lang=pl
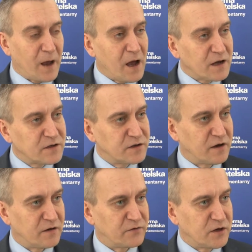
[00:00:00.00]

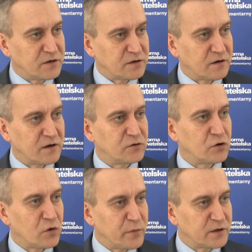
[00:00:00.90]
akcja wiejska,
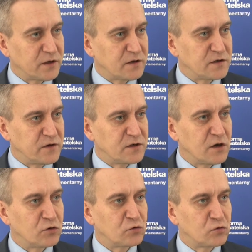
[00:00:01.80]
dorobek tej akcji
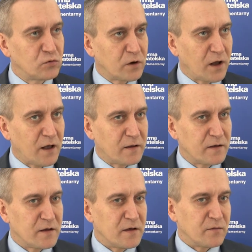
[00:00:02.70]
wiejskiej, która
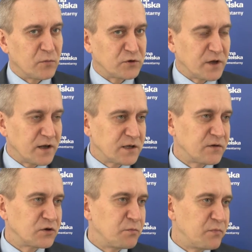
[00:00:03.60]
można
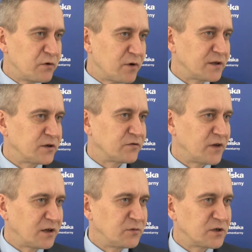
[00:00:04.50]
nazwać, była też w
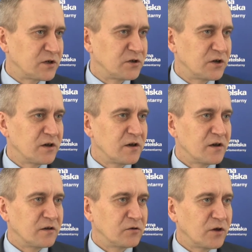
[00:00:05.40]
jakimś sensie
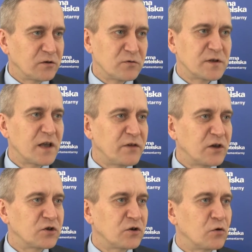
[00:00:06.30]
no, jedną z
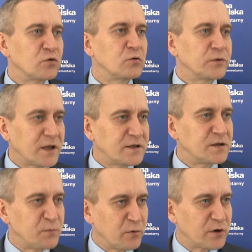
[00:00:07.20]
największych konsultacji
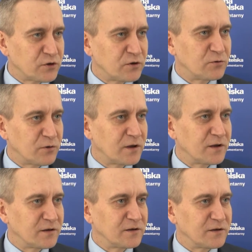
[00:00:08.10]
społecznych, które y,